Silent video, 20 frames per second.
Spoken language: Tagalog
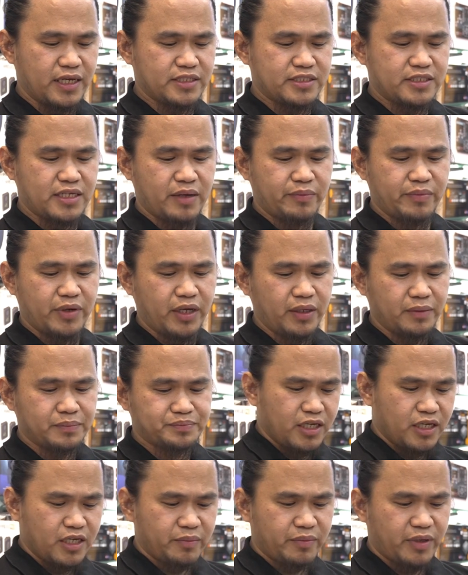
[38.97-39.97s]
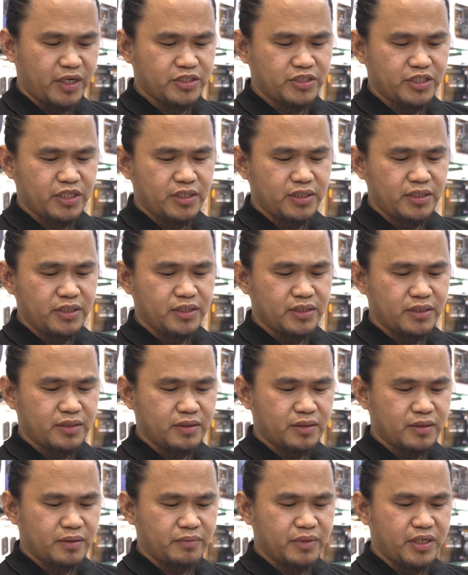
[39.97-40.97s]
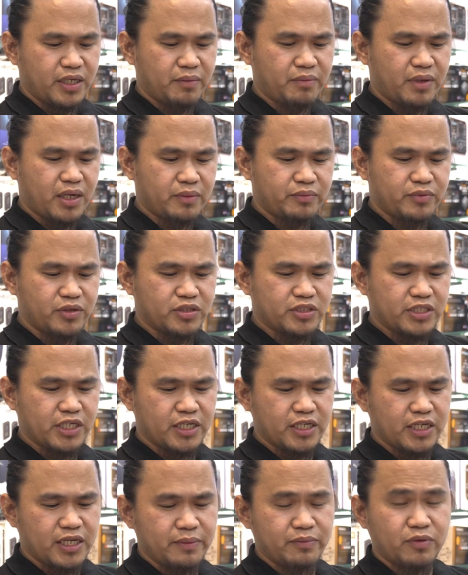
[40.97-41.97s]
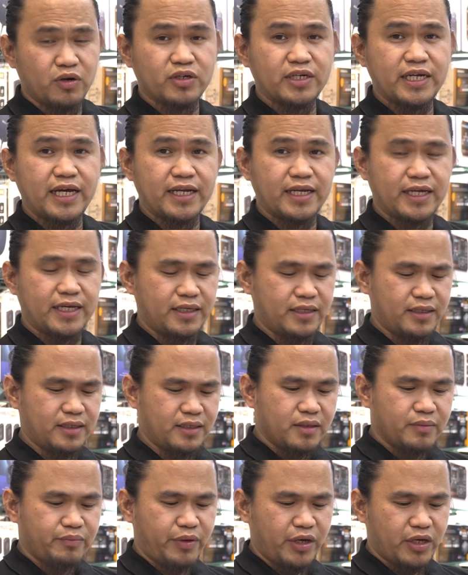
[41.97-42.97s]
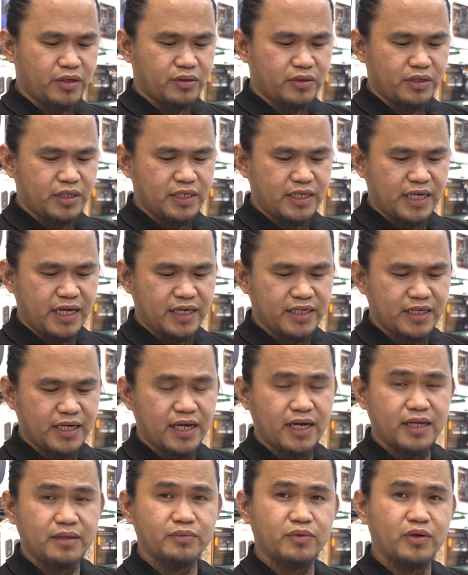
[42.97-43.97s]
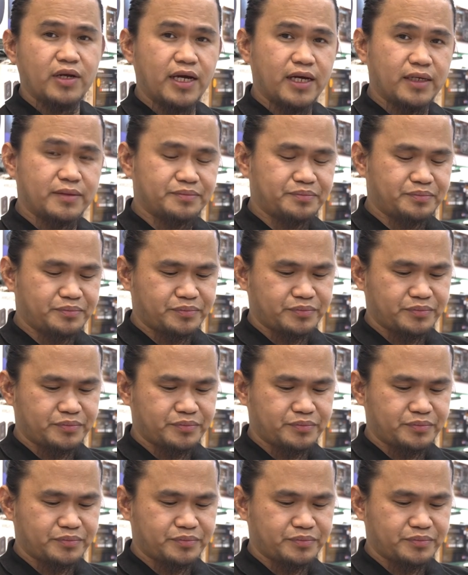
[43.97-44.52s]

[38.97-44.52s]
Ang sabi, imagine, minamak mo yung sarili mong nanay, pero hinahayaan mo lang.